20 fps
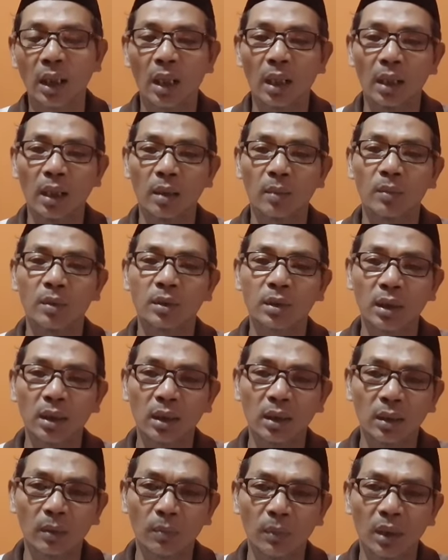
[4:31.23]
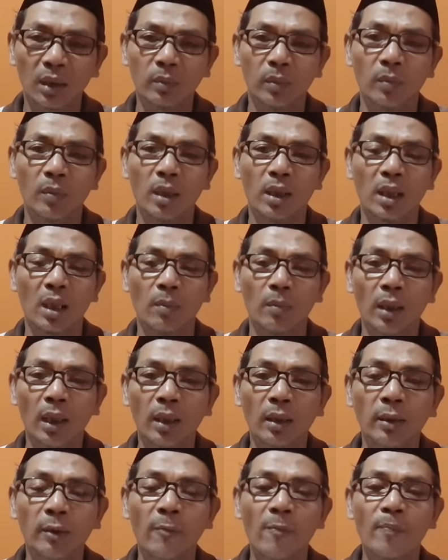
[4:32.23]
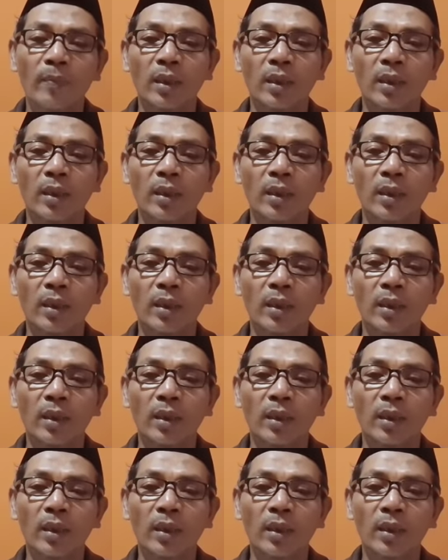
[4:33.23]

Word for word: yang akan menjadi tempat pemakaman